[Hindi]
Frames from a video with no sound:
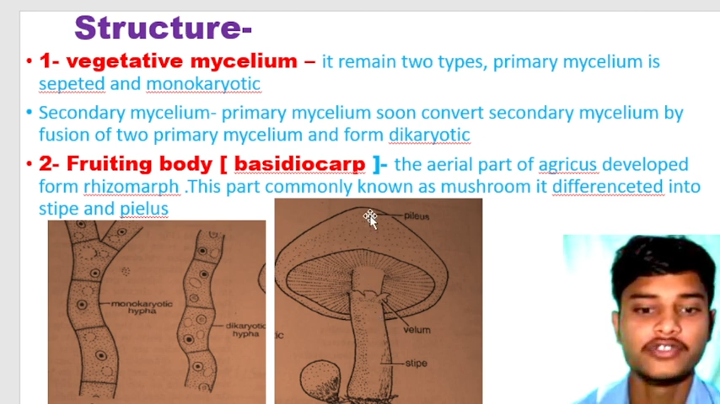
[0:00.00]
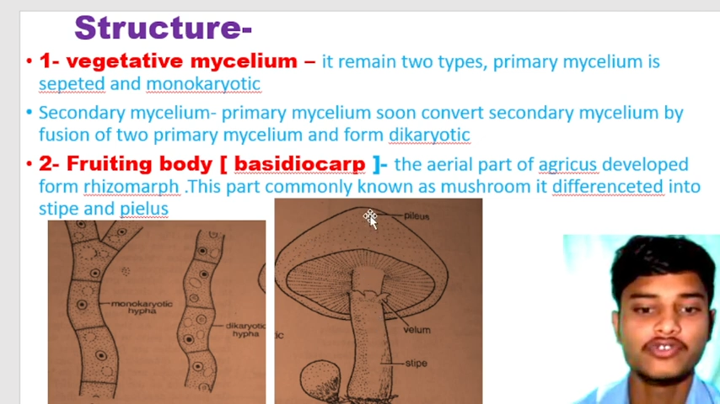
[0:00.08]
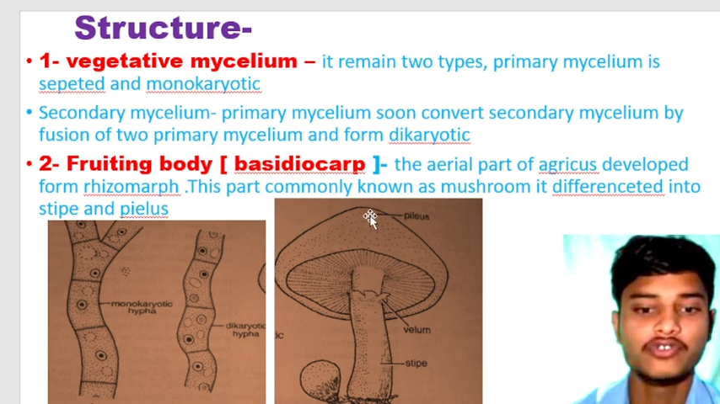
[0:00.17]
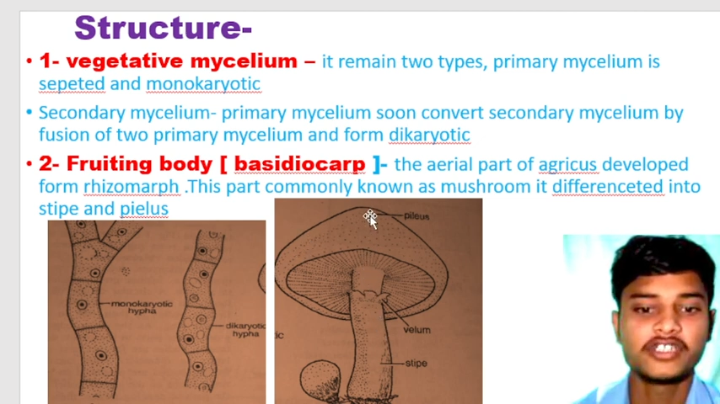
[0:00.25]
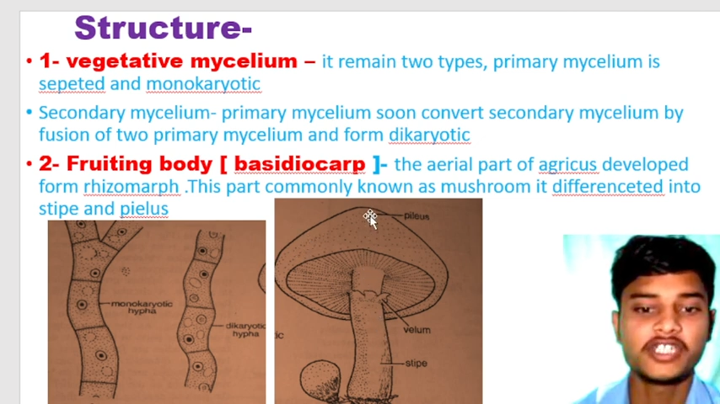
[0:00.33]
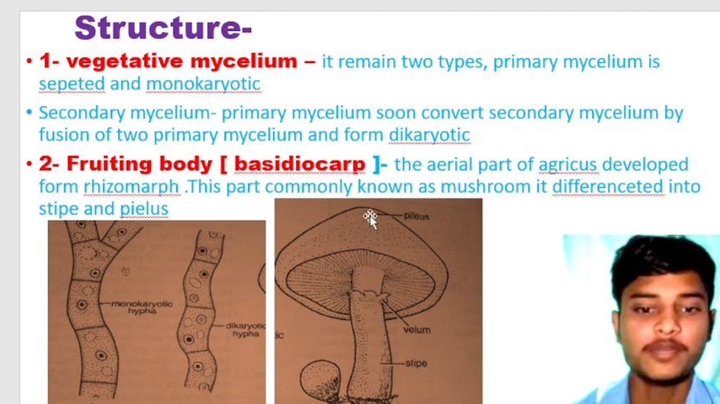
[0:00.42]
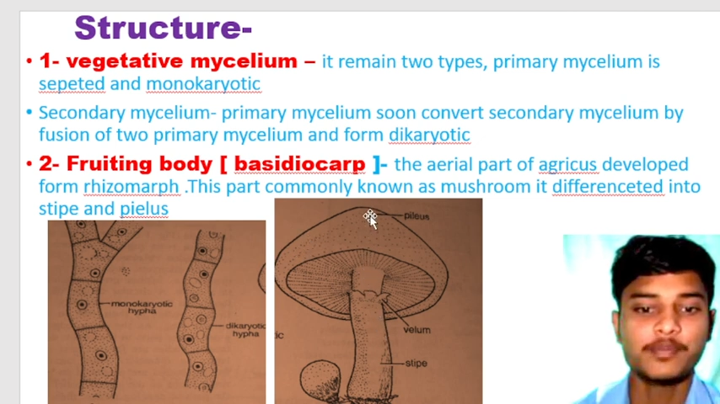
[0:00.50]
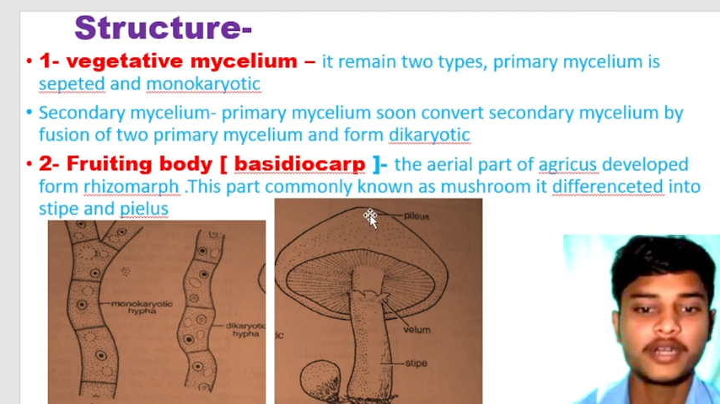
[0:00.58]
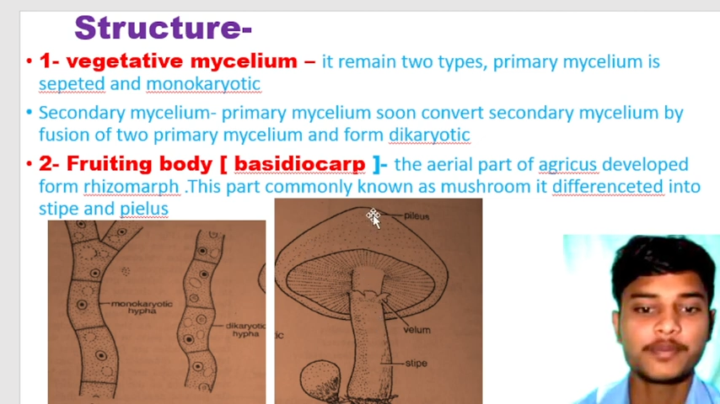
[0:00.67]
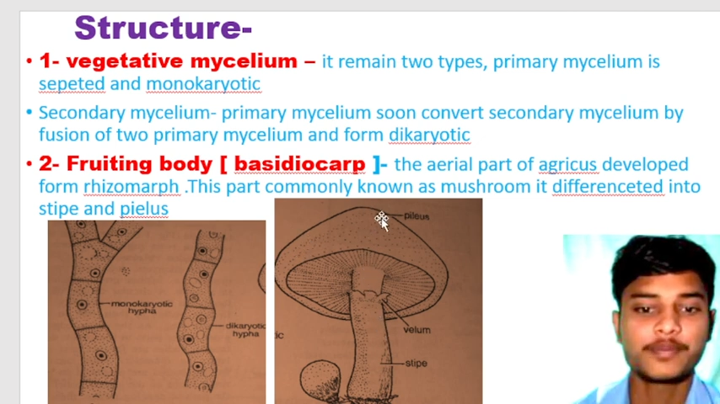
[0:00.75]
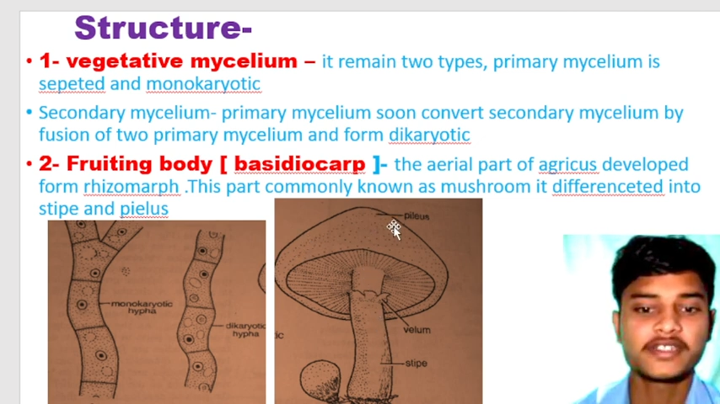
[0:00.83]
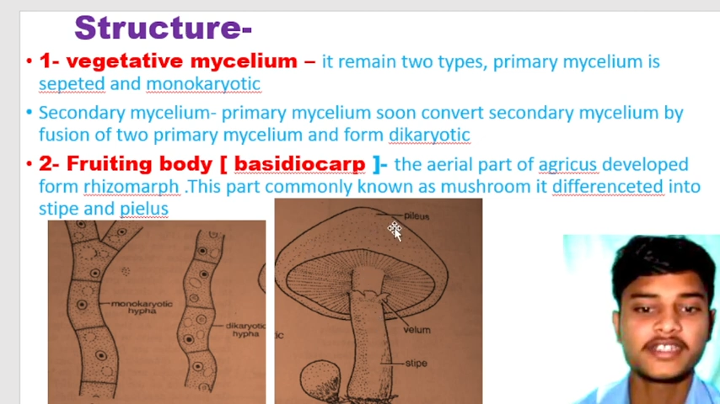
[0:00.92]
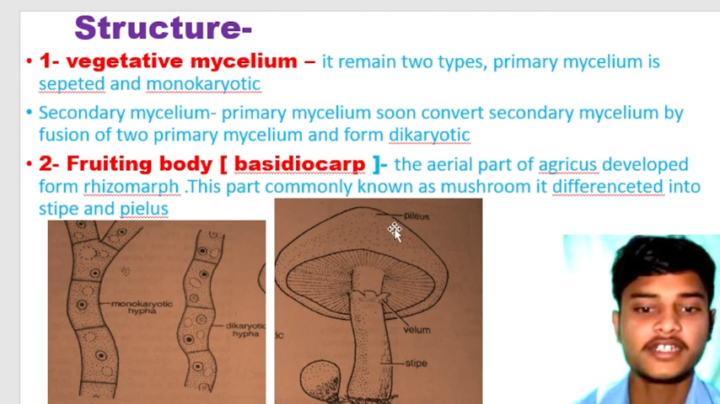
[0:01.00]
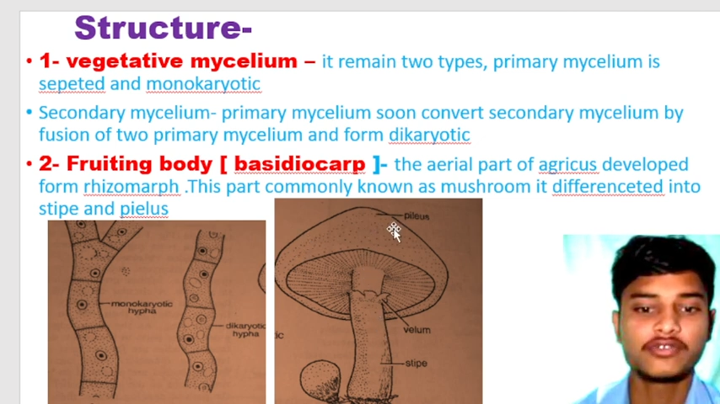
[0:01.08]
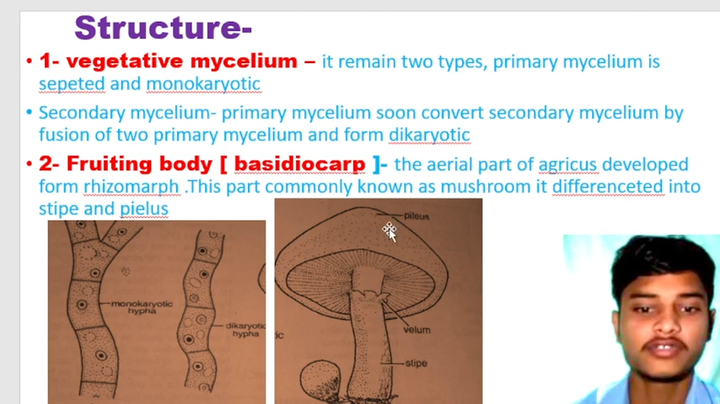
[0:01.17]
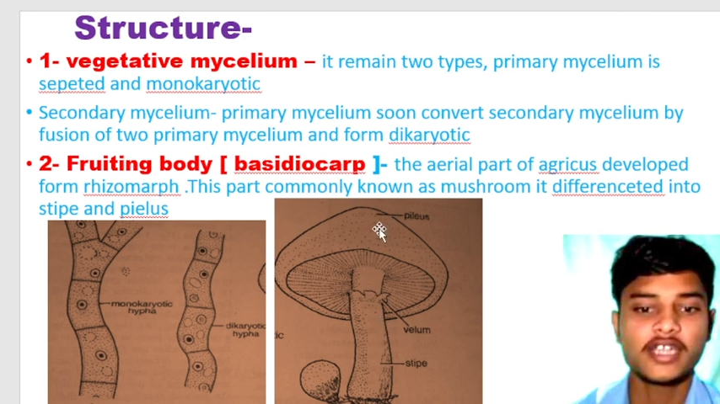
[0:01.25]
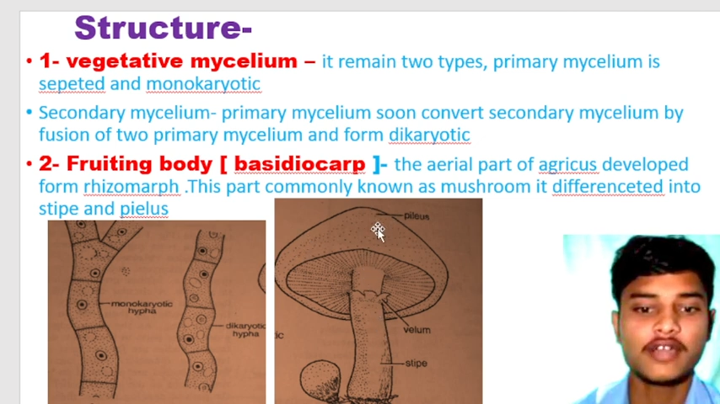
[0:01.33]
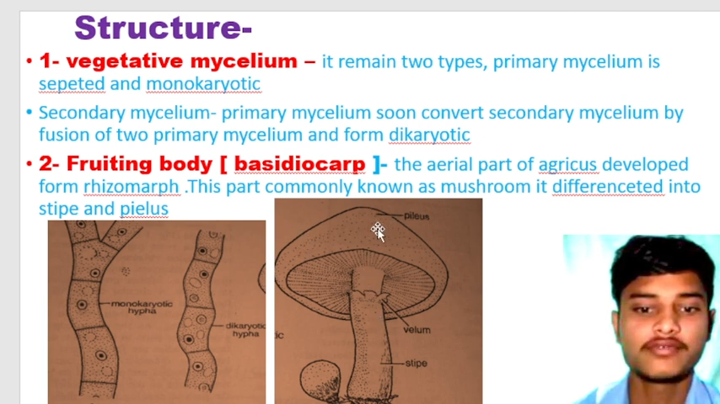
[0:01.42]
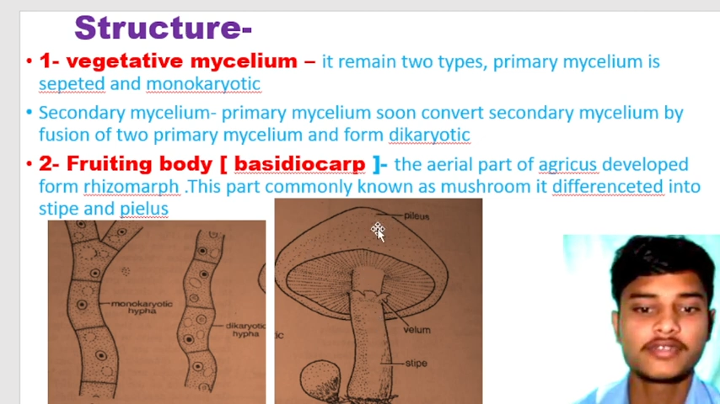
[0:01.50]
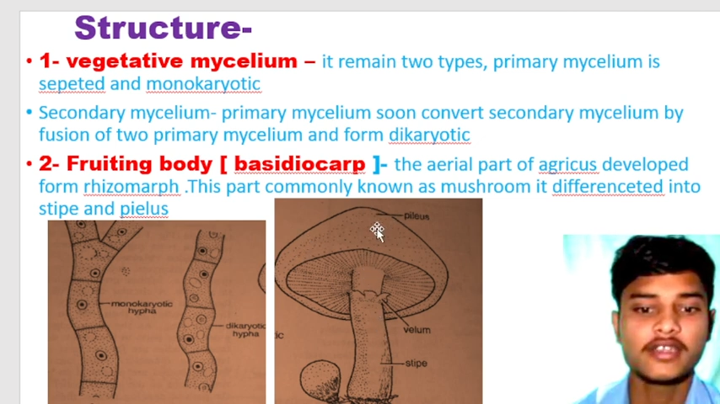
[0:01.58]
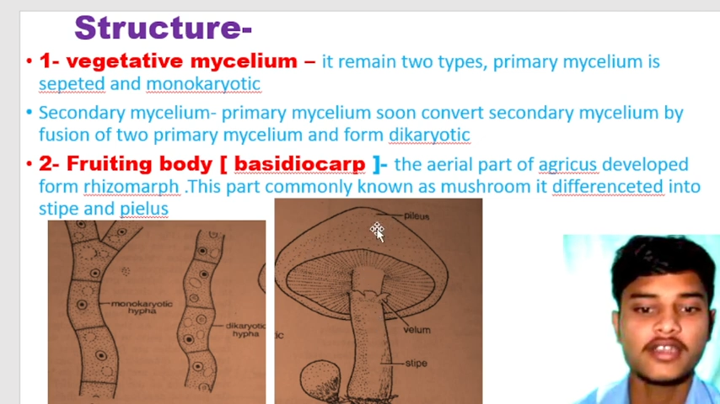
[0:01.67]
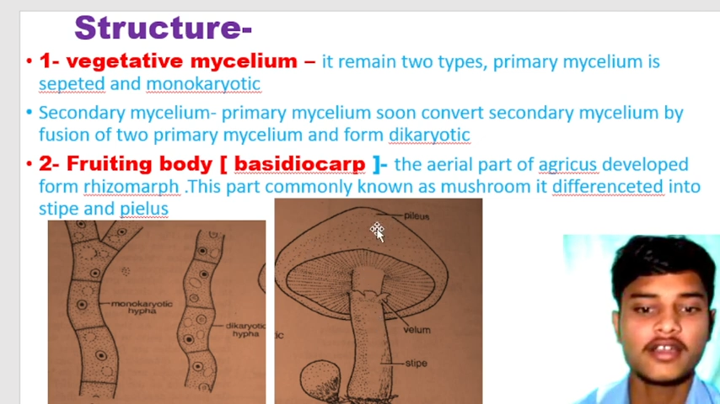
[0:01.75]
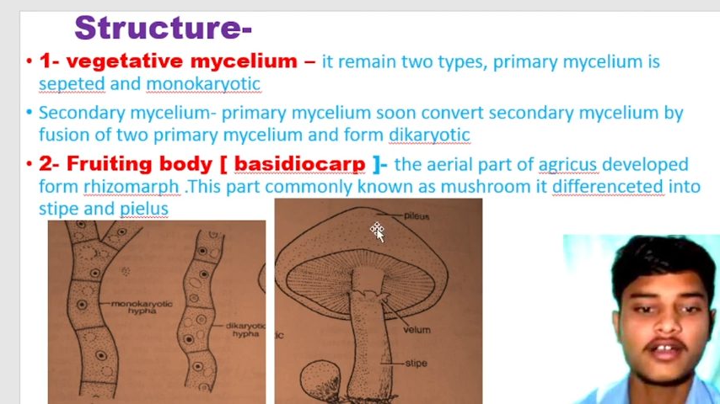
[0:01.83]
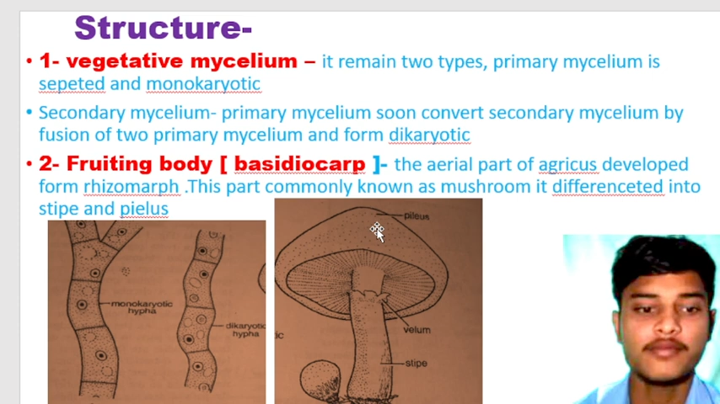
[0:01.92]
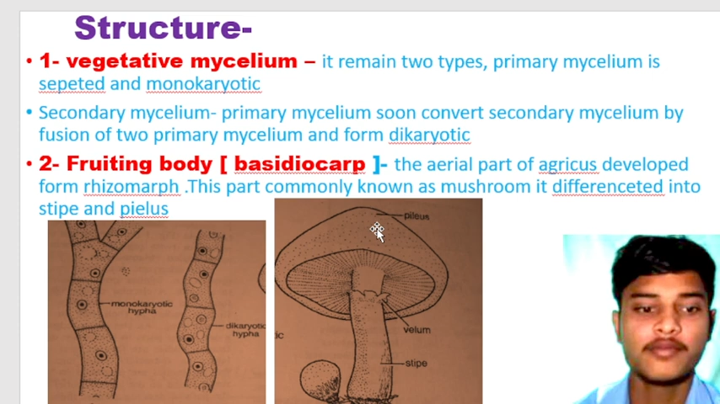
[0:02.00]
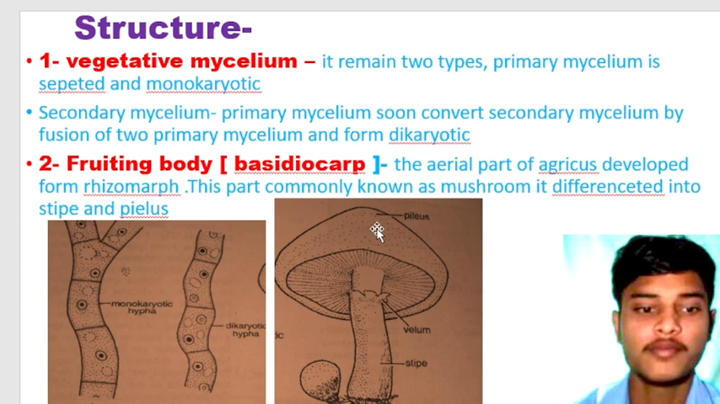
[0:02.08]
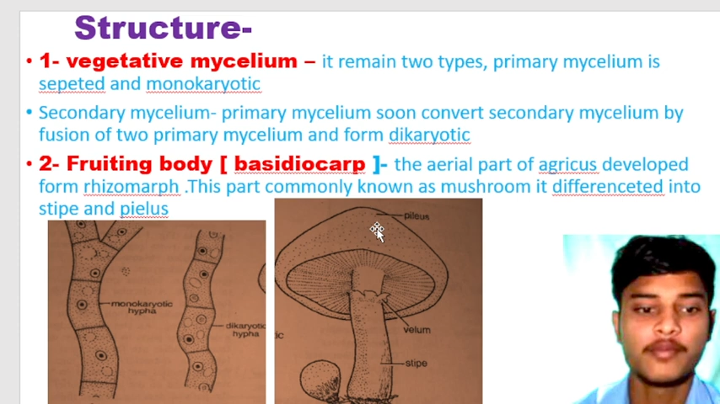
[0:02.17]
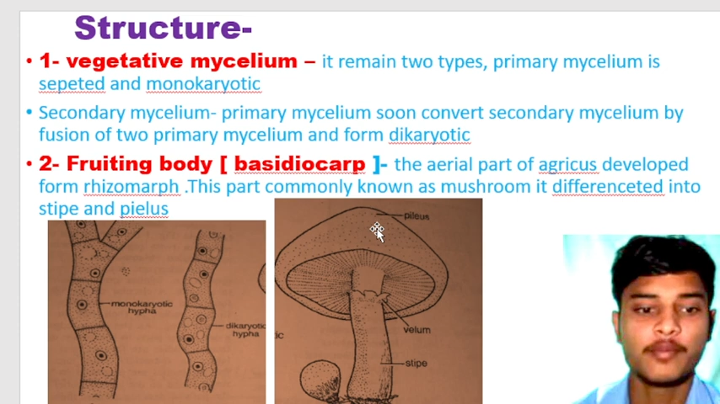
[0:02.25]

जो टिप पर प्रेजेंट होता है उसे हम